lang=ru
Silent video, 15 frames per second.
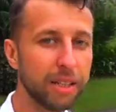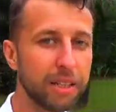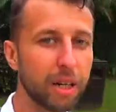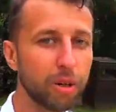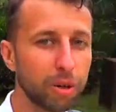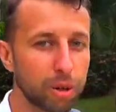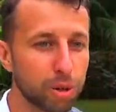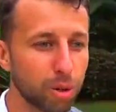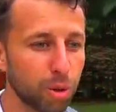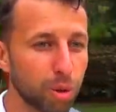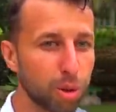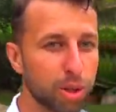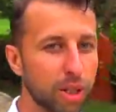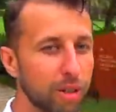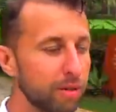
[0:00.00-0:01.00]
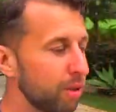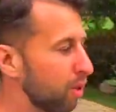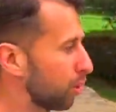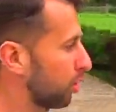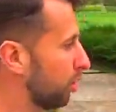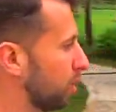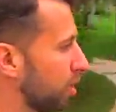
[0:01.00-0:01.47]
никакой сухой травы
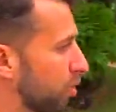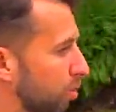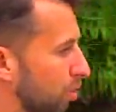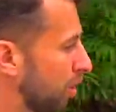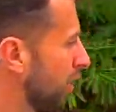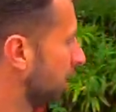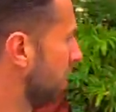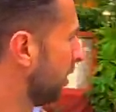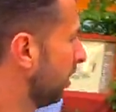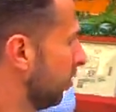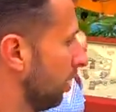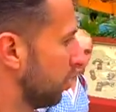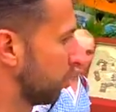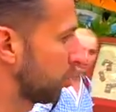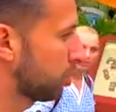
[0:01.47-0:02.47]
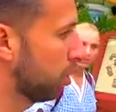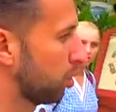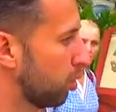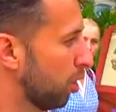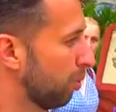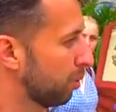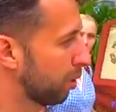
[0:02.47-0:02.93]
даже нету. Ну все,
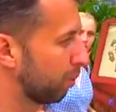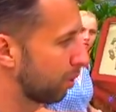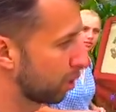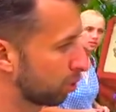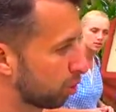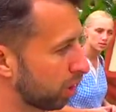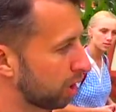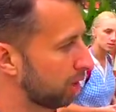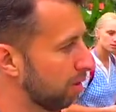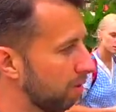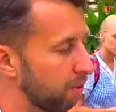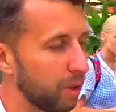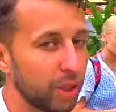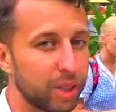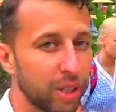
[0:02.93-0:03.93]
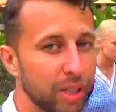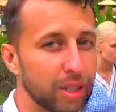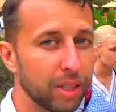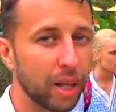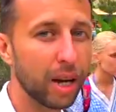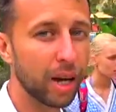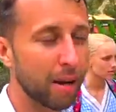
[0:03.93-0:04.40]
идемте, мы, короче, хотим выйти
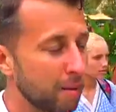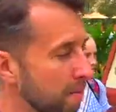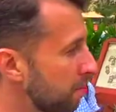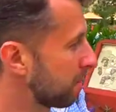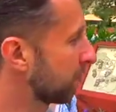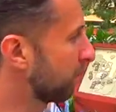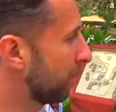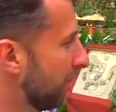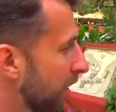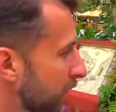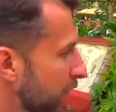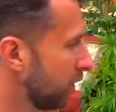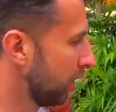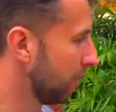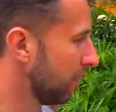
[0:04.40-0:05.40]
на пляж,